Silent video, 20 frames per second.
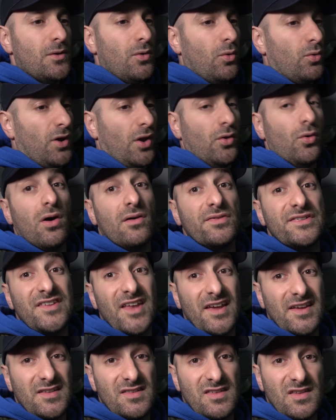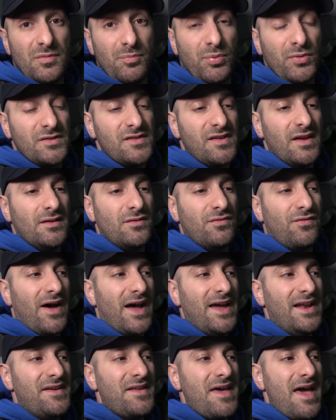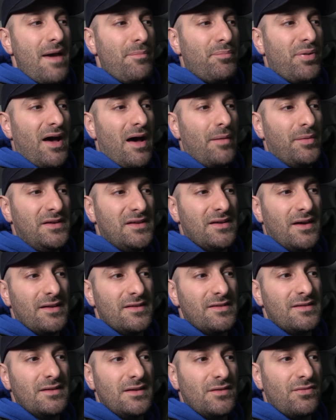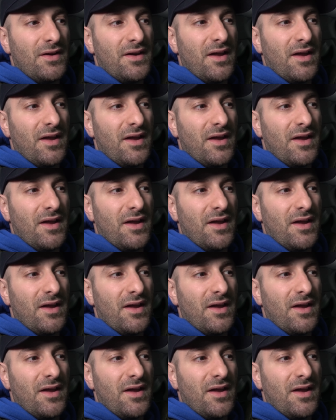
oder nur auf 60 Prozent, weil eine App habe ich ja jetzt nicht,